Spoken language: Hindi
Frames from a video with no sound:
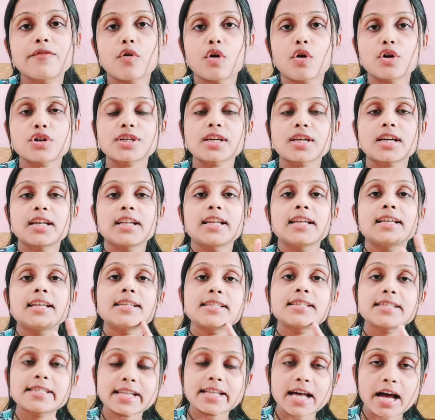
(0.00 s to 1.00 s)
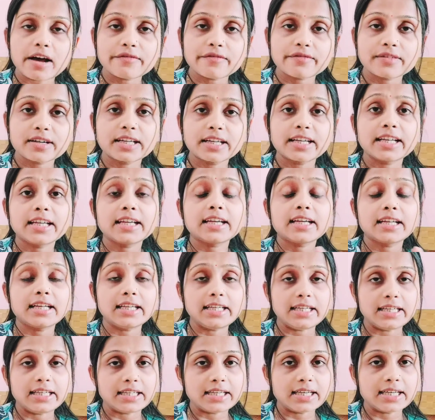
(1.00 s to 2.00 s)
वॉश करें साफ करें
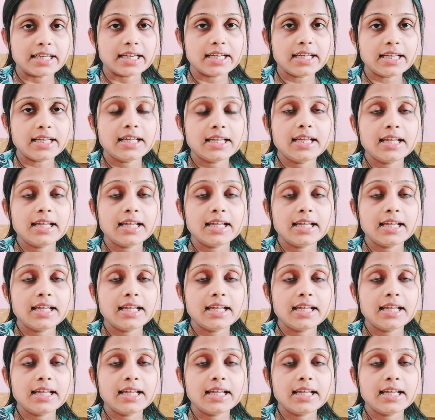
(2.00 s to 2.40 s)
क्लीन करें